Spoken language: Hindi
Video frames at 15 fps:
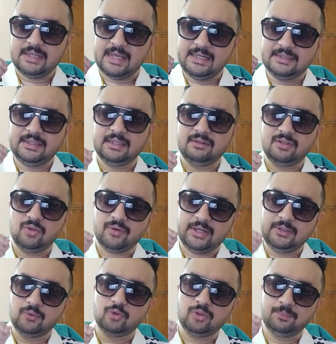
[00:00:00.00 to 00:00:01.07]
एनीथिंग यू
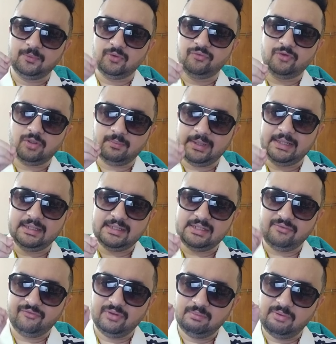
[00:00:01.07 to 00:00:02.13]
कैन डू टू इम्प्रूव योर माइंड
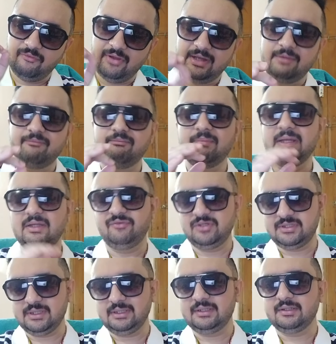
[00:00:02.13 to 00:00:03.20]
विल बी वेरी
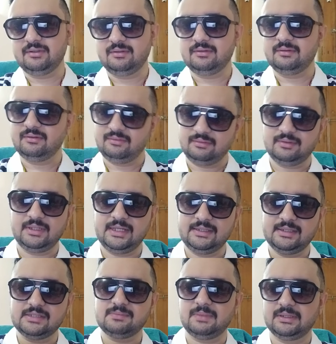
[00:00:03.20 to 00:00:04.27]
बेनिफिशियल इन
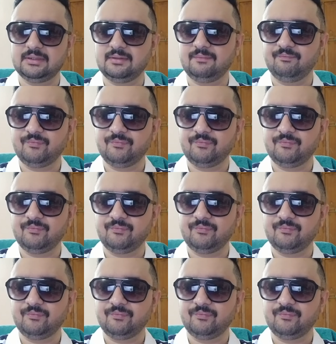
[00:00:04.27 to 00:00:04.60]
दिस मंथ